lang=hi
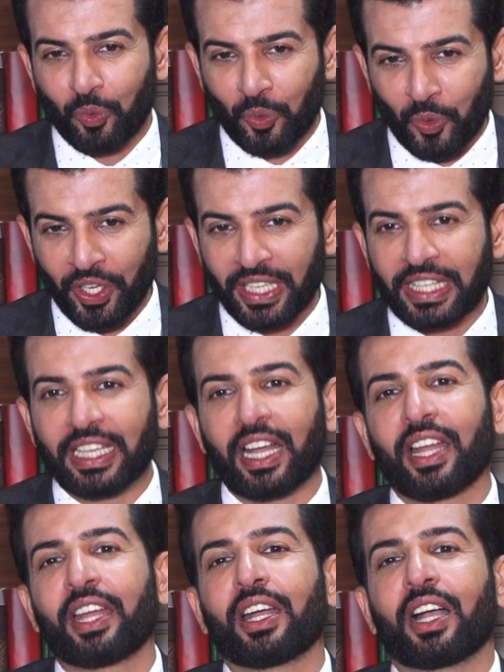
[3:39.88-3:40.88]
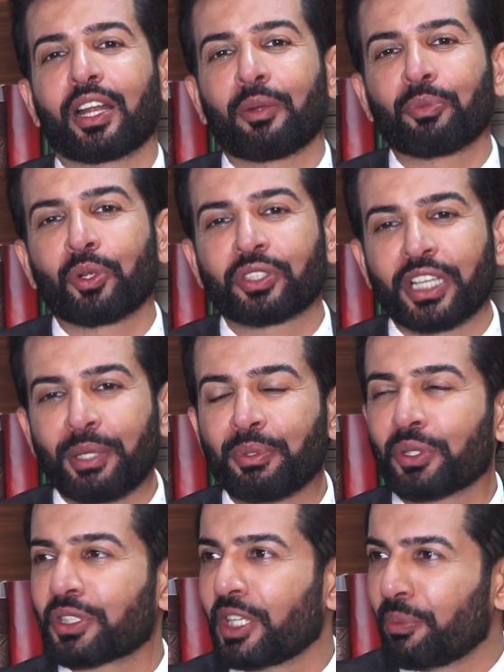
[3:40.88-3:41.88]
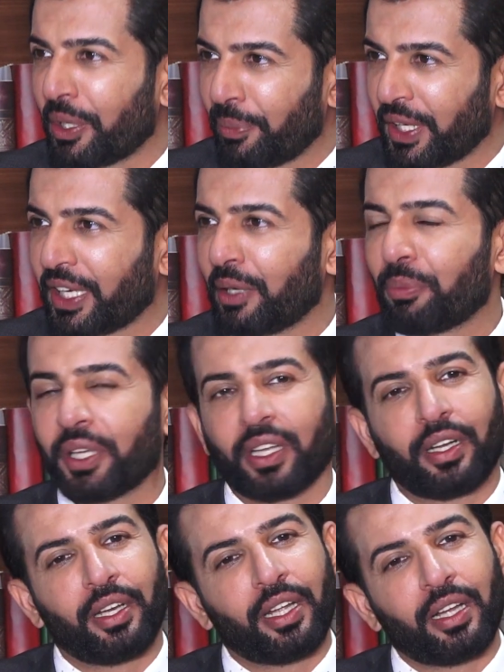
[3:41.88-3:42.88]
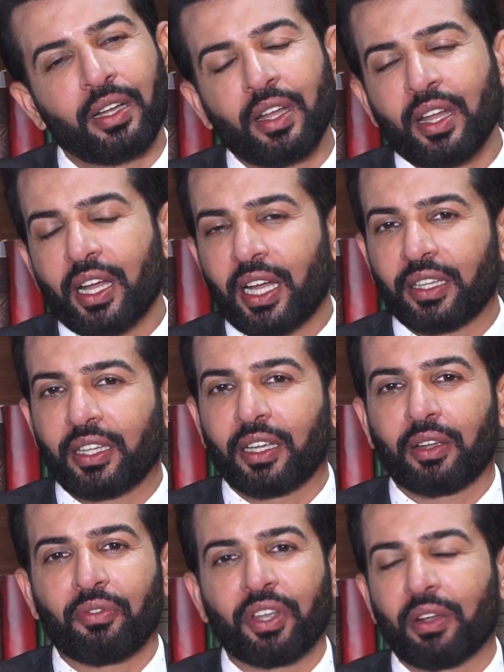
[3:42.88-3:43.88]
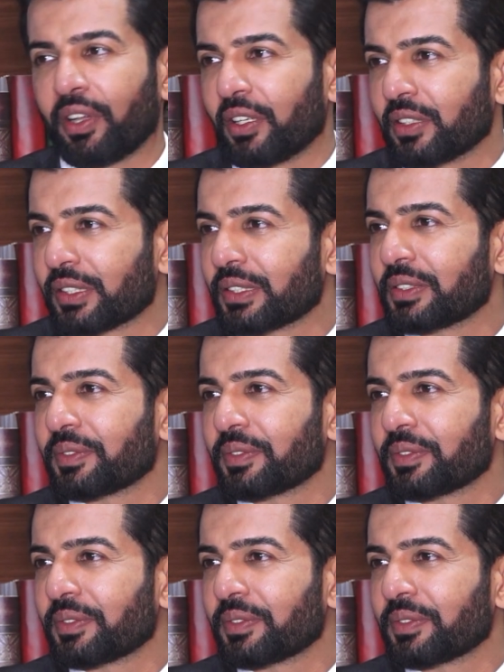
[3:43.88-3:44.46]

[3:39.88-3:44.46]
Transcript: उन्होंने किया है अगर हमने वो सेम टू सेम रेप्लिकेट भी कर लिया आई थिंक वी आर विनर्स